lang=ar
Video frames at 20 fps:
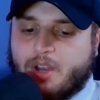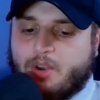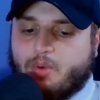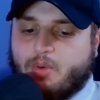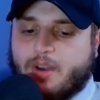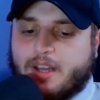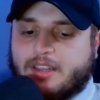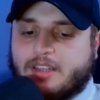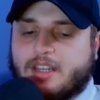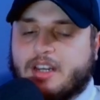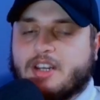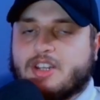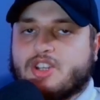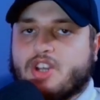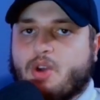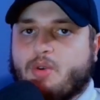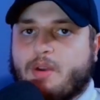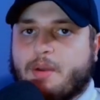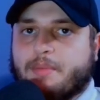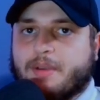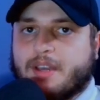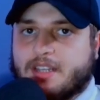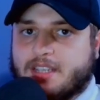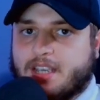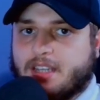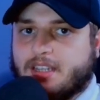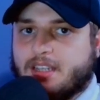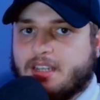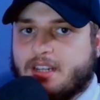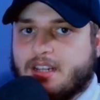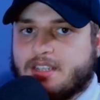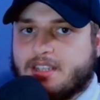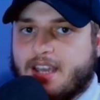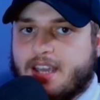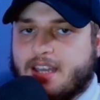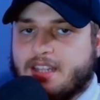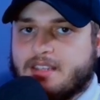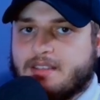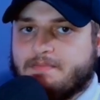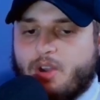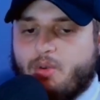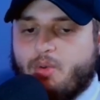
وغدير الجواب كتحديد لتحت